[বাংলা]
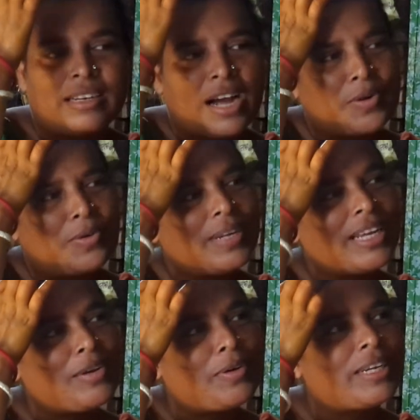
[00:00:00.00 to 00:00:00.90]
ঠাকুর
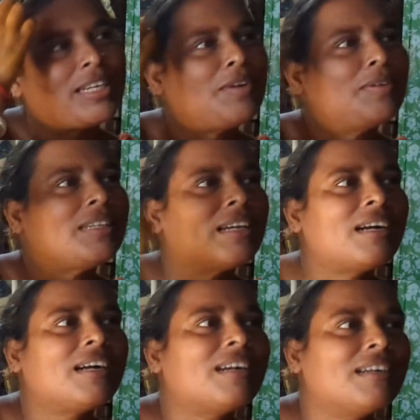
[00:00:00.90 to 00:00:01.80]
এই লক্ষ্মী ঠাকুরটা
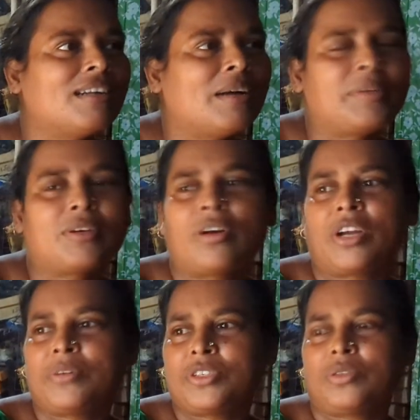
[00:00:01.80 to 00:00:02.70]
আমি
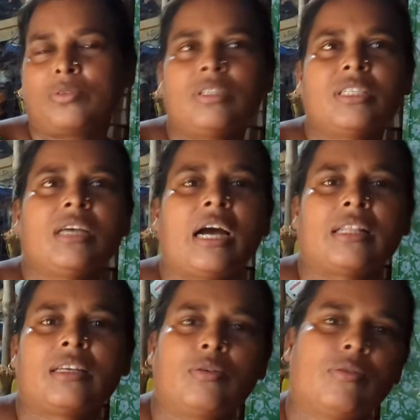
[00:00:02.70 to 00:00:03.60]
কয়েক বছর তুলছি
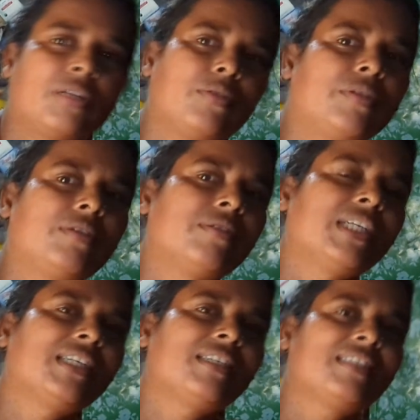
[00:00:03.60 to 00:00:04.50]
হাতে গড়ে তৈরি
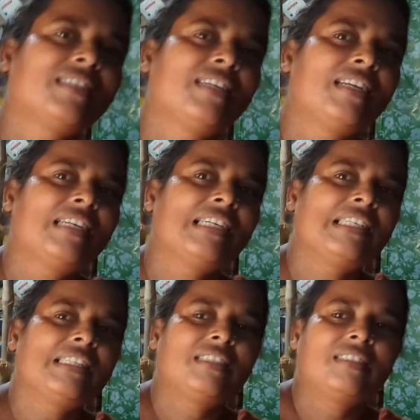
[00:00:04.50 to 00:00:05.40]
করে আচ্ছা
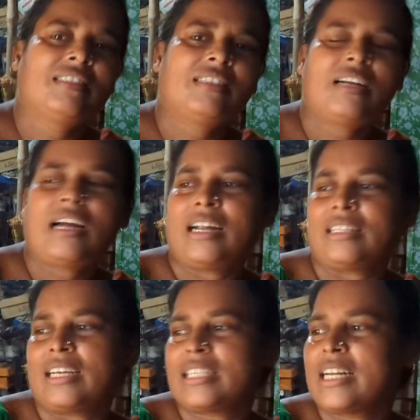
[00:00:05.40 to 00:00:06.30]
আর
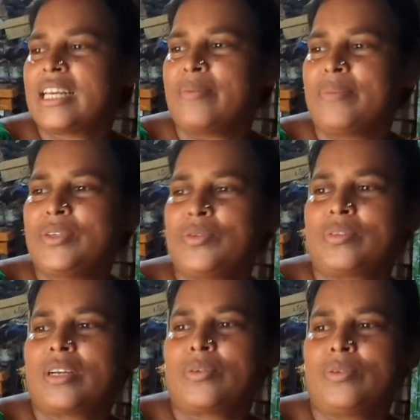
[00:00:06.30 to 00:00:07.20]
তাছাড়া এমনি
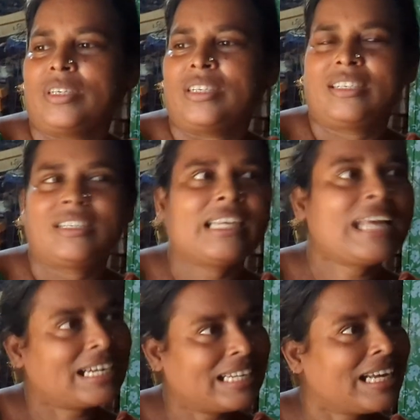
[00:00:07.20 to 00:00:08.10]
টুকটাক করি
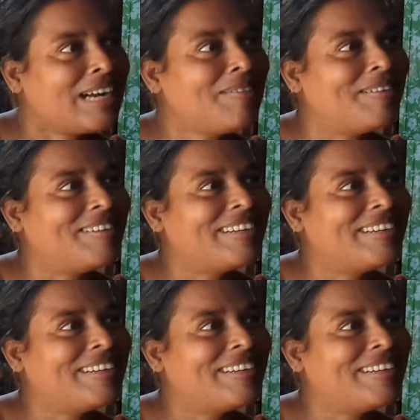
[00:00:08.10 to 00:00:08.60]
এই একটা দেখাও